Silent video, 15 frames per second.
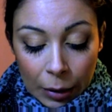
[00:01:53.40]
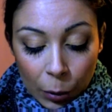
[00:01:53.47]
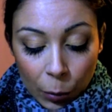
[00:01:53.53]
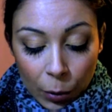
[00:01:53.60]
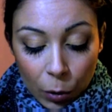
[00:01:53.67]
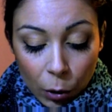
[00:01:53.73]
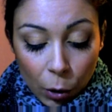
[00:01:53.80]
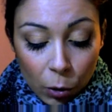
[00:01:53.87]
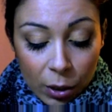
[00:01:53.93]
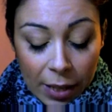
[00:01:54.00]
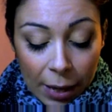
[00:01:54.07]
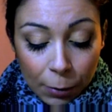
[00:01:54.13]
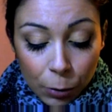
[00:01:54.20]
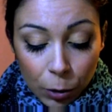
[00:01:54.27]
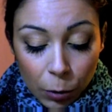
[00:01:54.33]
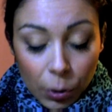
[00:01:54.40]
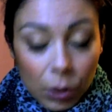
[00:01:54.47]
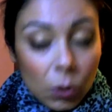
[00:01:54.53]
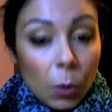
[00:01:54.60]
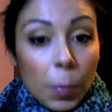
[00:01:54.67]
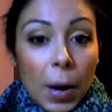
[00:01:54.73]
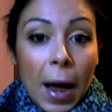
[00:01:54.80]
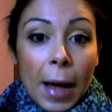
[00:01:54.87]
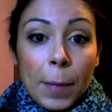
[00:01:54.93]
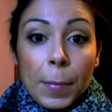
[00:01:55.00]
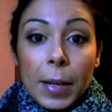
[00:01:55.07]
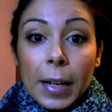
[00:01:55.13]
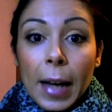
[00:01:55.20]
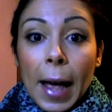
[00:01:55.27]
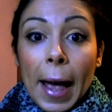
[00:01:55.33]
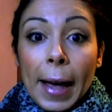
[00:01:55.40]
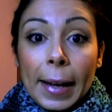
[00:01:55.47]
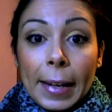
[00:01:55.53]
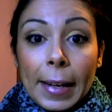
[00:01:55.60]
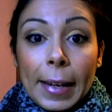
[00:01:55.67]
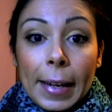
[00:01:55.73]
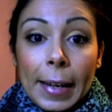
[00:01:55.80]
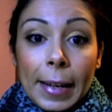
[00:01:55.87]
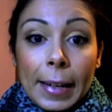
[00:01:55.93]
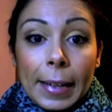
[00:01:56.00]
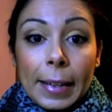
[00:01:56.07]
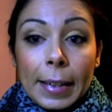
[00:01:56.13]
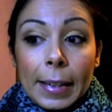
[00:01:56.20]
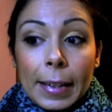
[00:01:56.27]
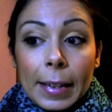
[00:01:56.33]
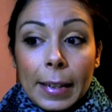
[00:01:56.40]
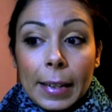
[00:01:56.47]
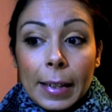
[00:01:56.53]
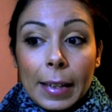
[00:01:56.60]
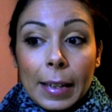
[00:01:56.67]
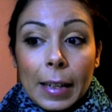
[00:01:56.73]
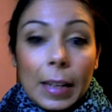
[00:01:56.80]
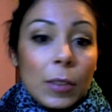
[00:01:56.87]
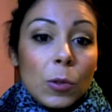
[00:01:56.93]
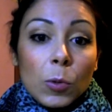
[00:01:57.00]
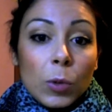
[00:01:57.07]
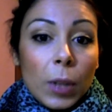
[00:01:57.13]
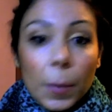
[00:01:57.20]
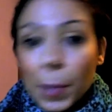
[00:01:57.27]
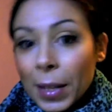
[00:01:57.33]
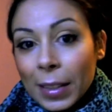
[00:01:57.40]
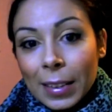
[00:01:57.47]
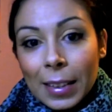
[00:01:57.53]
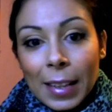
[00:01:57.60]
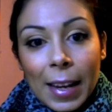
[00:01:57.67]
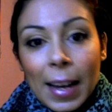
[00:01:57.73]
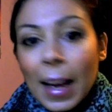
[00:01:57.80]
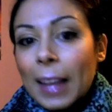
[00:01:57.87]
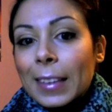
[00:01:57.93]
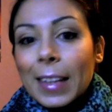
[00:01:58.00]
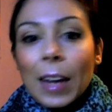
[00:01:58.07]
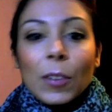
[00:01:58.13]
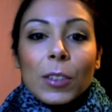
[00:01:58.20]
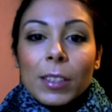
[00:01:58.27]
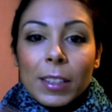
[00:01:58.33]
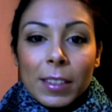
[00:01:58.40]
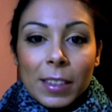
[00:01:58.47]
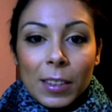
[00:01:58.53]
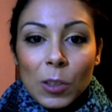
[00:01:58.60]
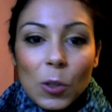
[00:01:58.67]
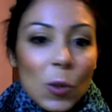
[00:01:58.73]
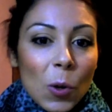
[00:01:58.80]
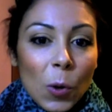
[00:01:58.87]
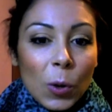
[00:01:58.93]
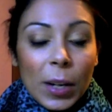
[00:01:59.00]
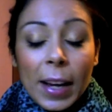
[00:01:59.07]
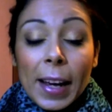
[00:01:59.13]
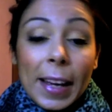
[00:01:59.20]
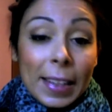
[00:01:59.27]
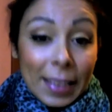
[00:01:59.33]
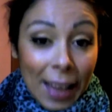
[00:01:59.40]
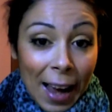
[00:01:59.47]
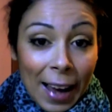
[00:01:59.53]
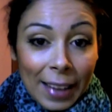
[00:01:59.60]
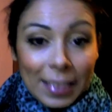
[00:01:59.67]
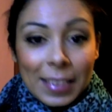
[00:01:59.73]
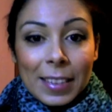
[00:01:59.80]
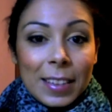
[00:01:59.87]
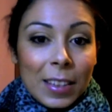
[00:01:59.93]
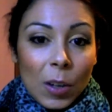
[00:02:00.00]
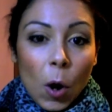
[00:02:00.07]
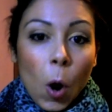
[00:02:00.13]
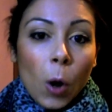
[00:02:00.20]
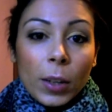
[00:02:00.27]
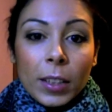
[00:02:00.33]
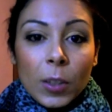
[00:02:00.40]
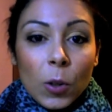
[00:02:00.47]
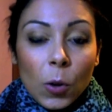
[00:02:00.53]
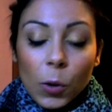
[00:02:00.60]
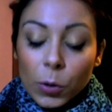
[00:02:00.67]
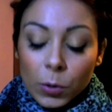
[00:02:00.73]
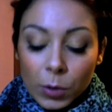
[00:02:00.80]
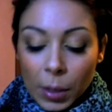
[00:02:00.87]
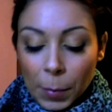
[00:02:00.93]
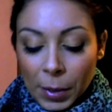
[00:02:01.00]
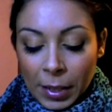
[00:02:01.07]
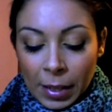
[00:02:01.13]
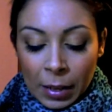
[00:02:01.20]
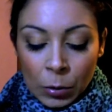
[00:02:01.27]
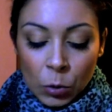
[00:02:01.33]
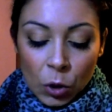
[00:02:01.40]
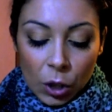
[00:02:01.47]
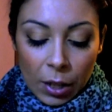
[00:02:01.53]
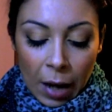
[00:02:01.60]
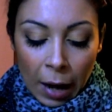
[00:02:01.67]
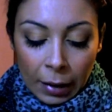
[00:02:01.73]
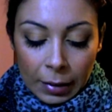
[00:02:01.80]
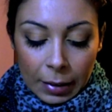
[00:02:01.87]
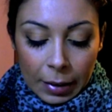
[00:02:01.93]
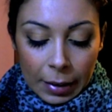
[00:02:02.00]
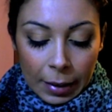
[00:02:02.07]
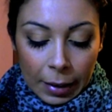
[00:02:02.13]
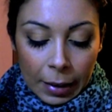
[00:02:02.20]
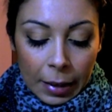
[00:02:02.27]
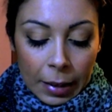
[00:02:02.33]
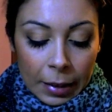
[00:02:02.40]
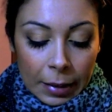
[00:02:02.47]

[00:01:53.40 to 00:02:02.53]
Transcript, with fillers: quello che osservo di questo primer è che uh, assolutamente dà una sensazione ed è siliconico in una maniera allucinante.